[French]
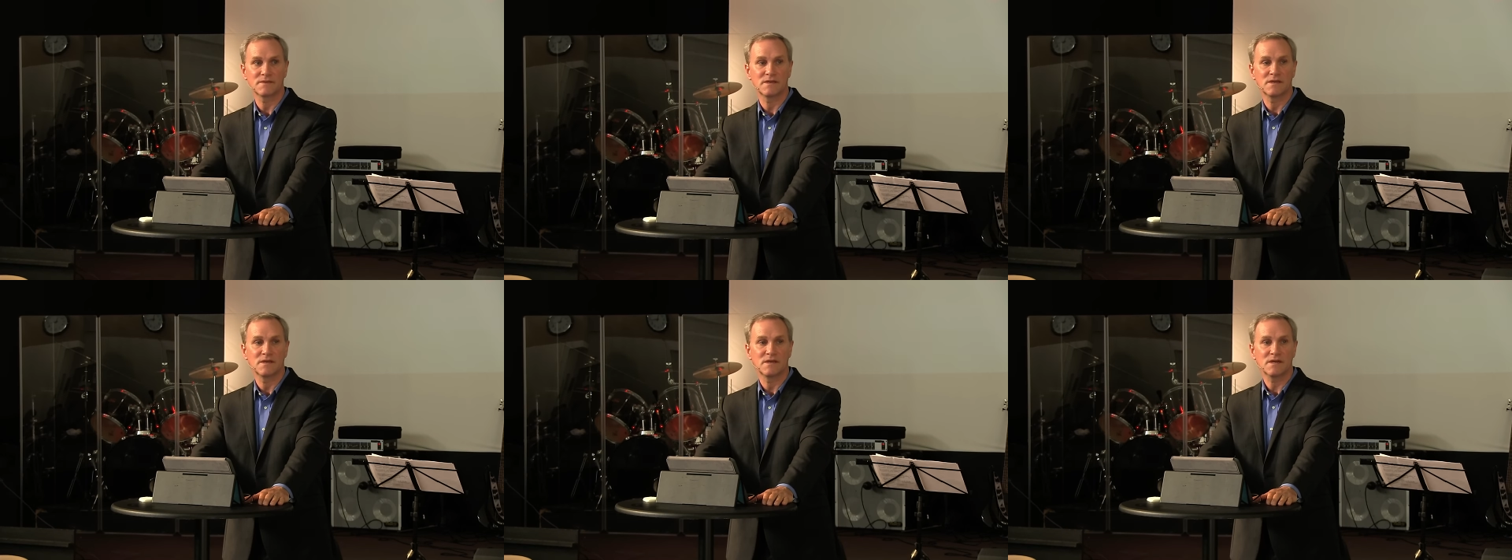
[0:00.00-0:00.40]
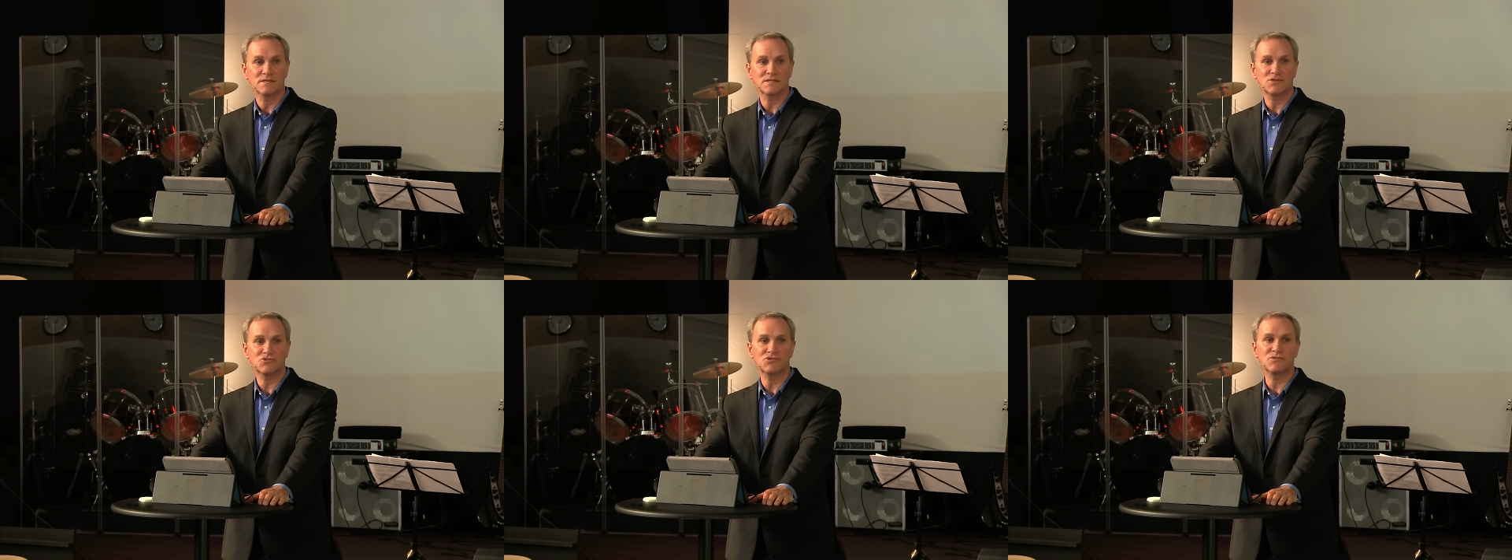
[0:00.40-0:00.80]
La
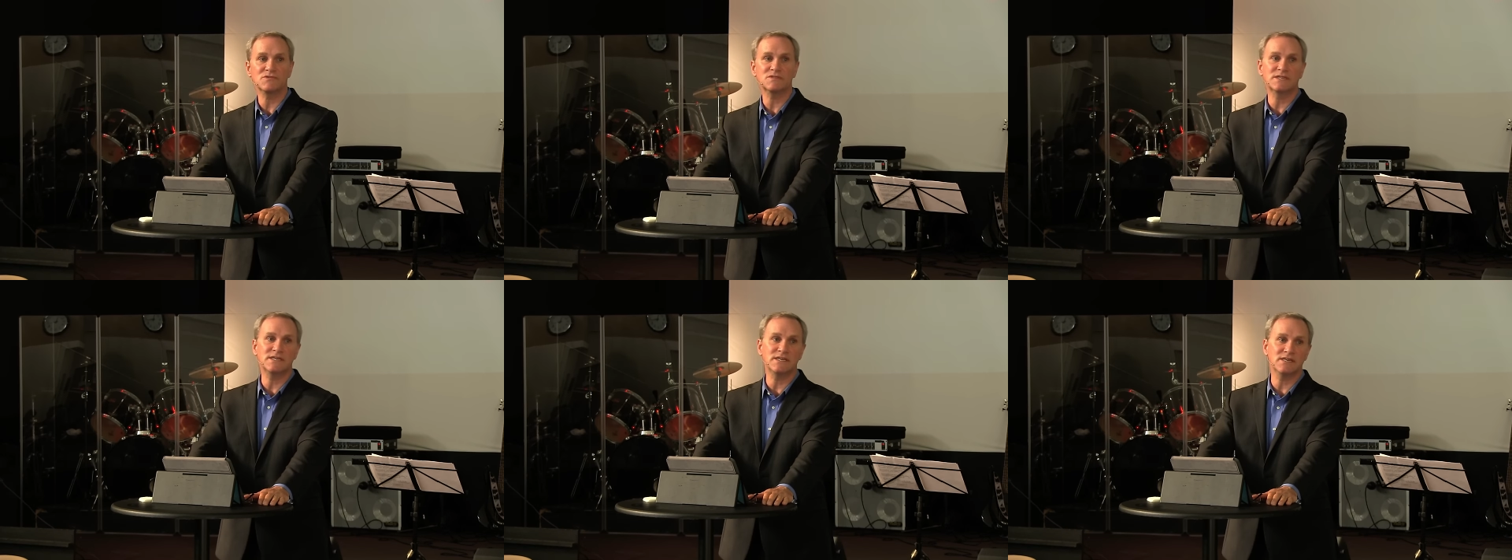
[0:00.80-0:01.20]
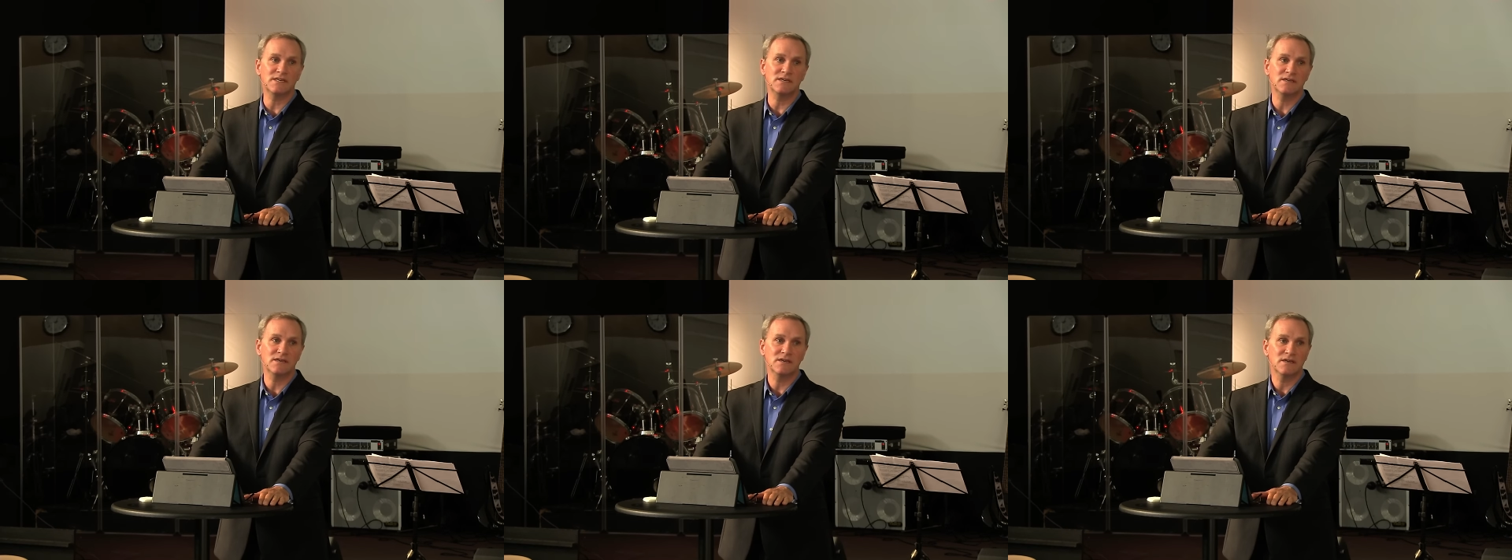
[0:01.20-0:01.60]
seule chose
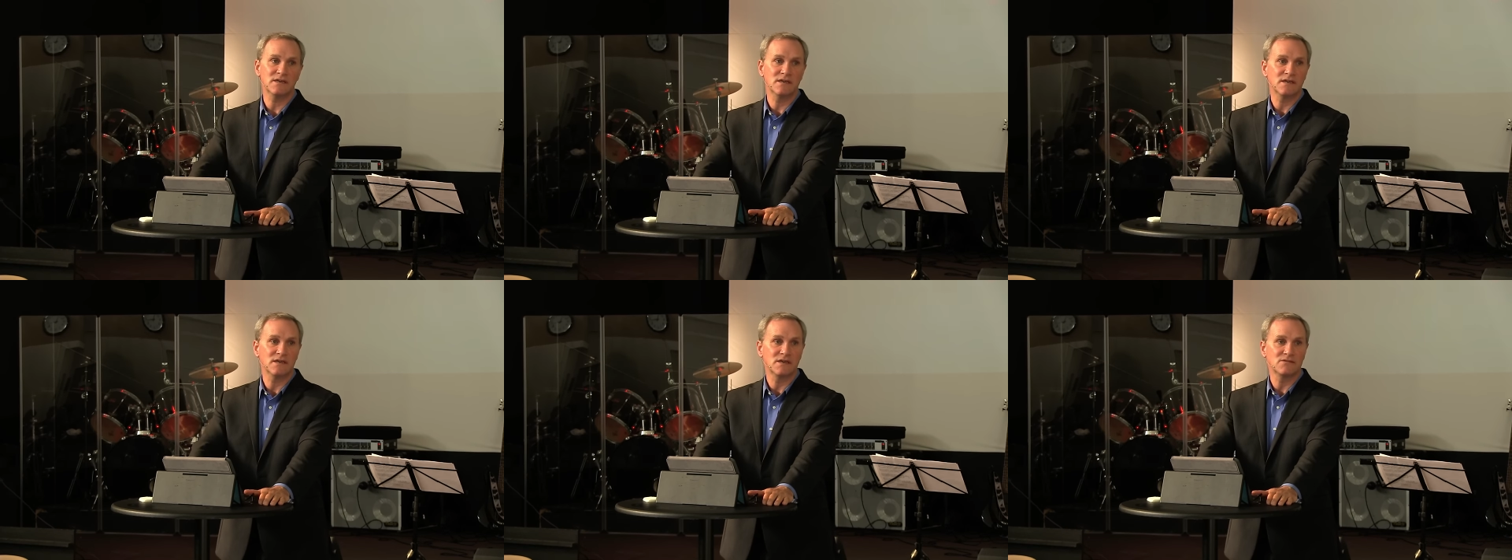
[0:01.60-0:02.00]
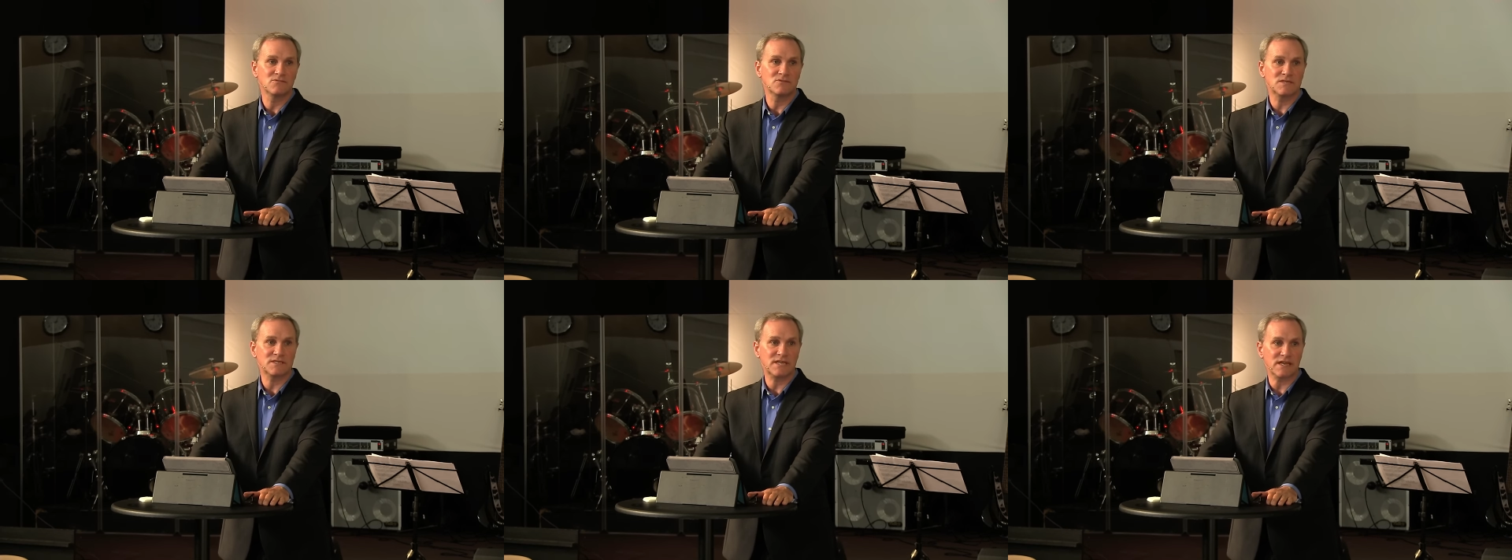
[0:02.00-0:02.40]
qui
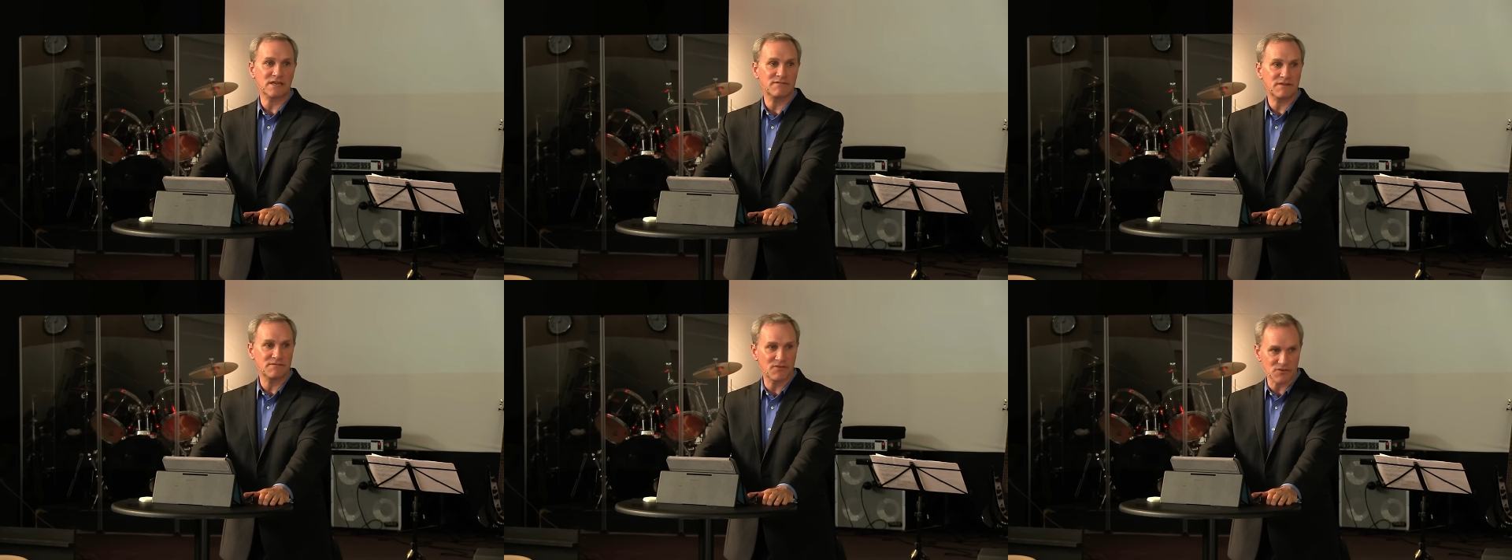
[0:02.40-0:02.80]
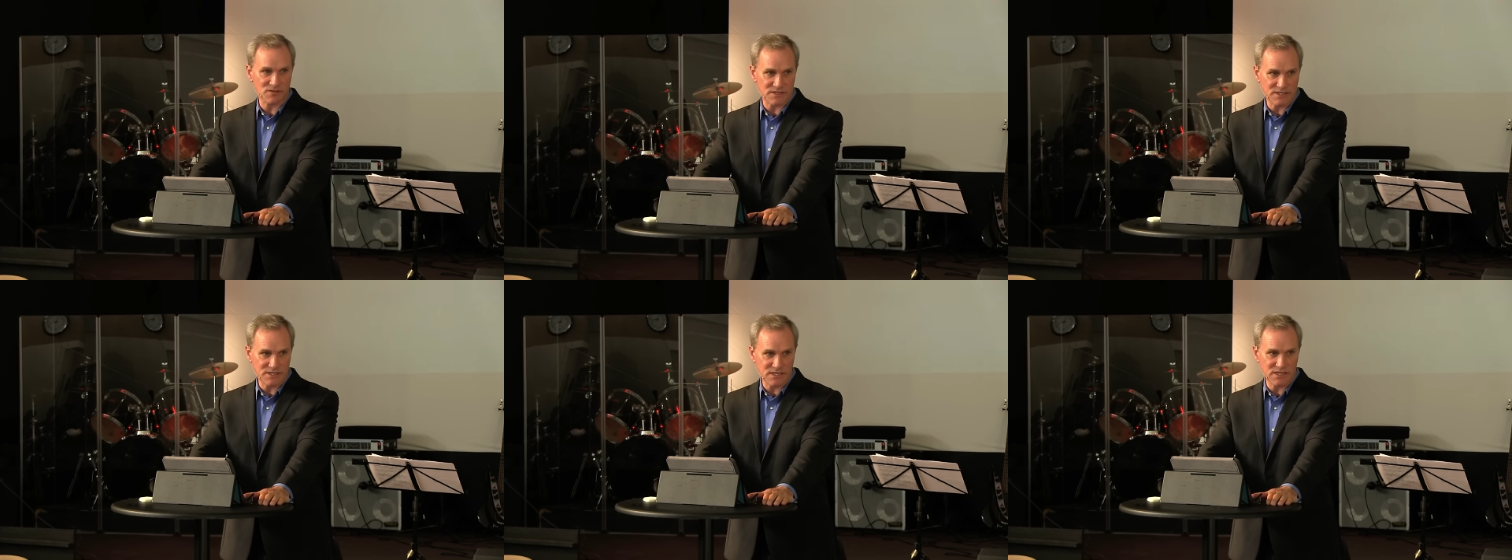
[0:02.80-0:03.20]
nous est arrivée
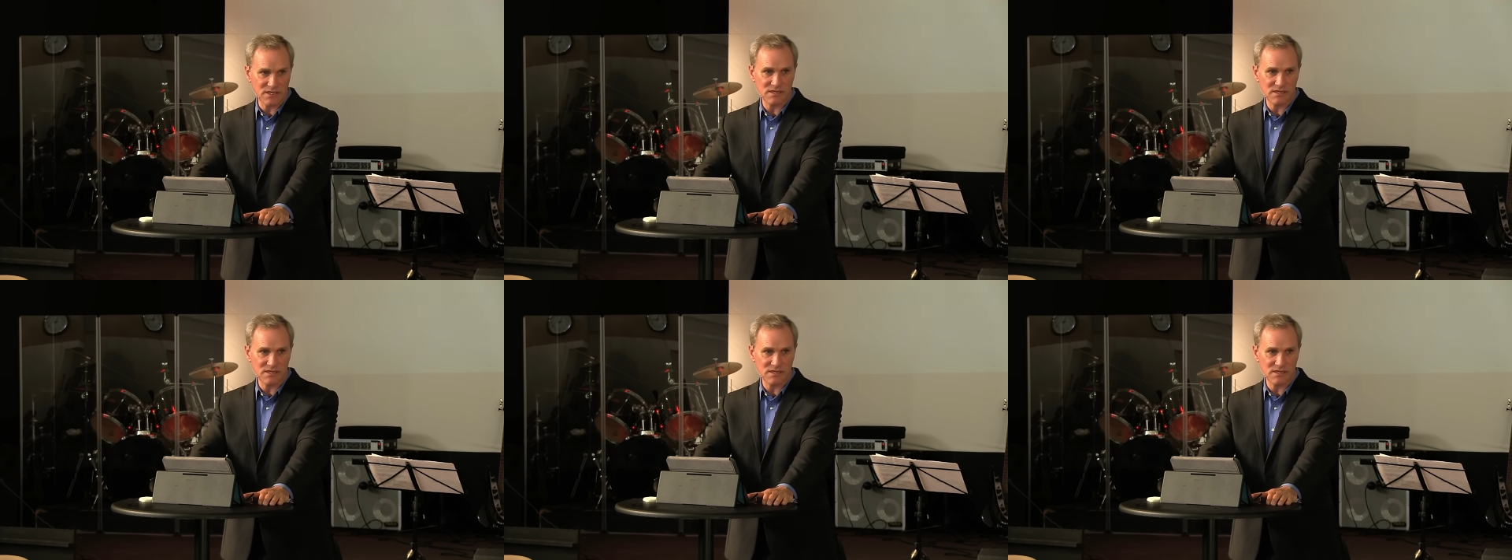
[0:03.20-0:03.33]
vendredi,